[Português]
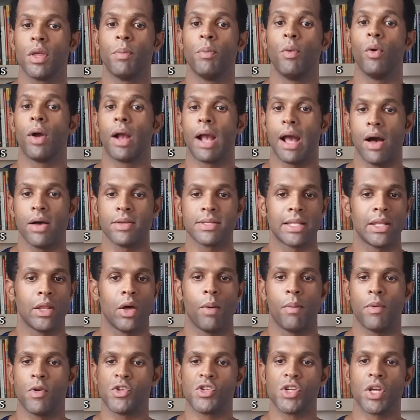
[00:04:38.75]
visto que por
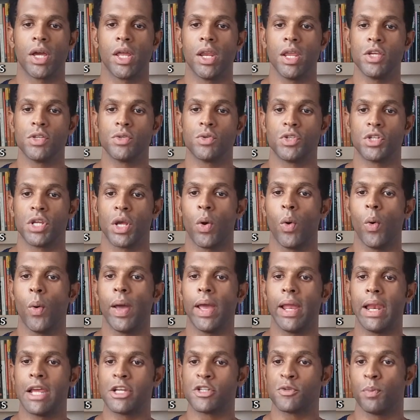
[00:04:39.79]
causa da obra de Cristo
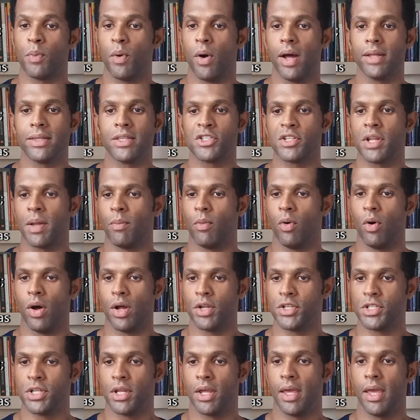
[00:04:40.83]
chegou ele às
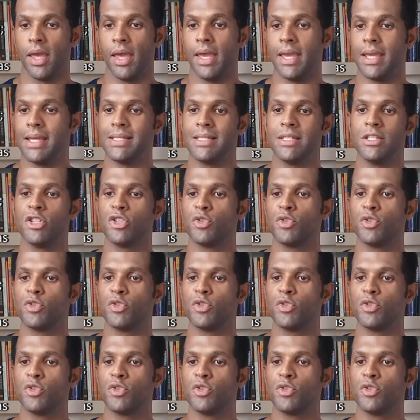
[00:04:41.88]
portas da morte,